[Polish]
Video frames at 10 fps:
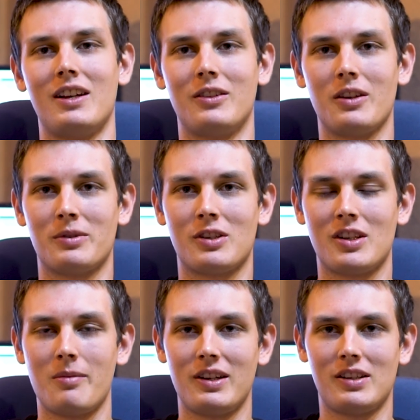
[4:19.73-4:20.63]
No i on
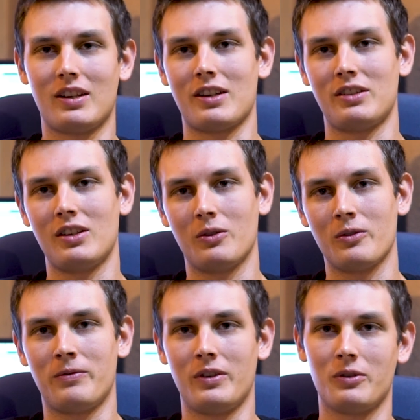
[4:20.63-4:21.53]
przecież nie będzie każdego
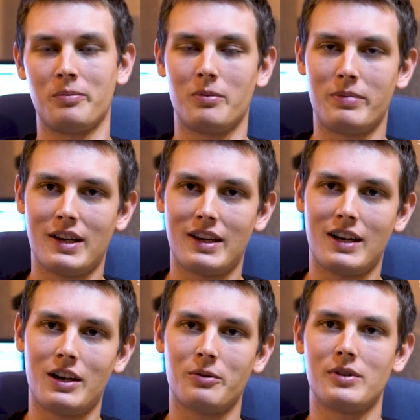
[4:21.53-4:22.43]
utworu
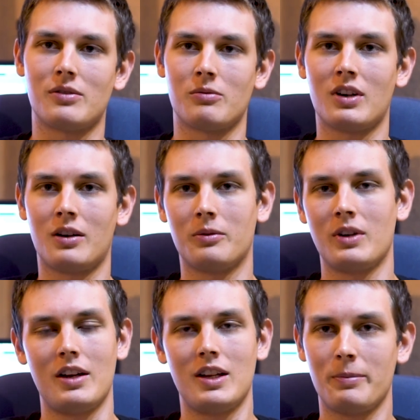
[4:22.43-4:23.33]
pobierał, słuchał,
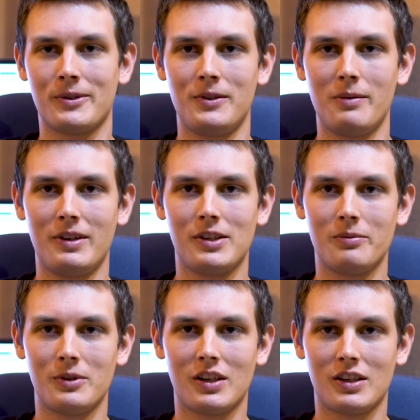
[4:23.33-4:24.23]
nie po prostu nie będzie
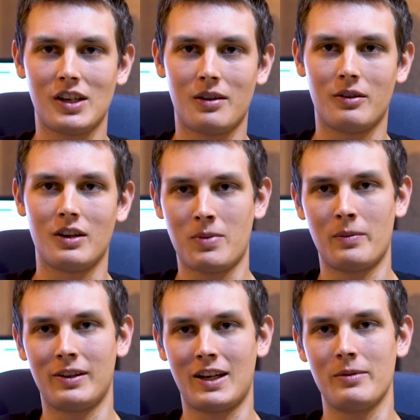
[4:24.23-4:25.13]
mu się chciało.
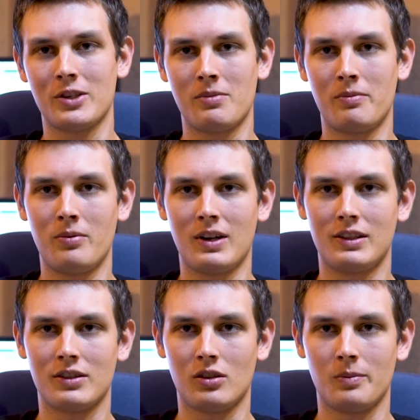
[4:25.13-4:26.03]
Pamiętajmy, żeby była
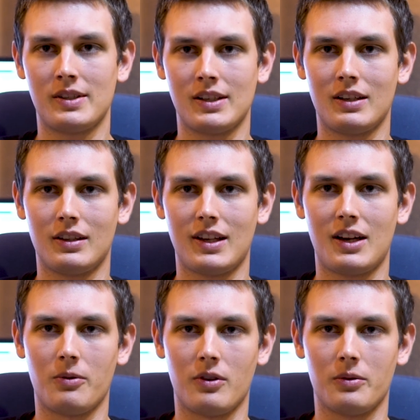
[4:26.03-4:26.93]
też opcja
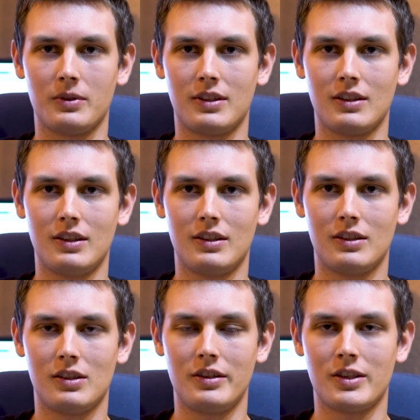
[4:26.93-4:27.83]
download,
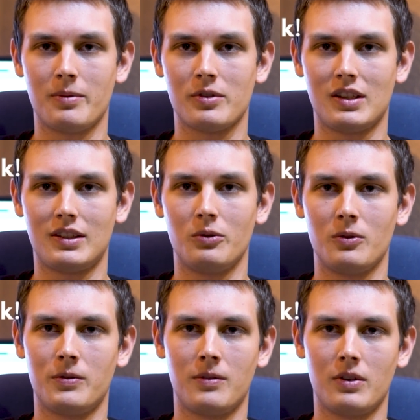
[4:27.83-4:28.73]
yy, czyli że można ten
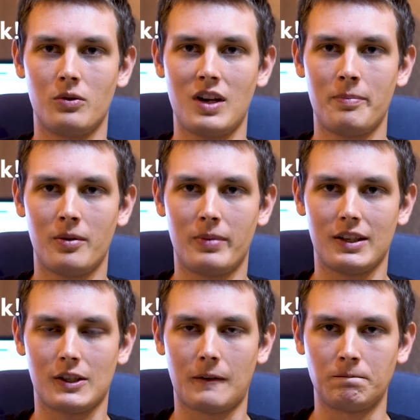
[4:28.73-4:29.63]
utwór w ogóle
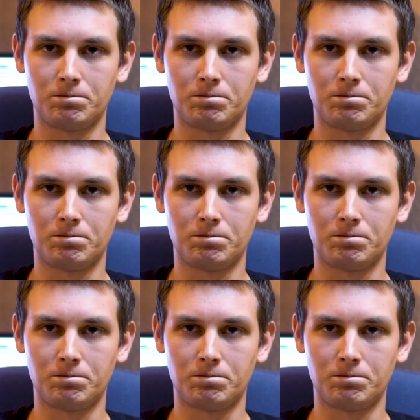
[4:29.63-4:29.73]
pobrać.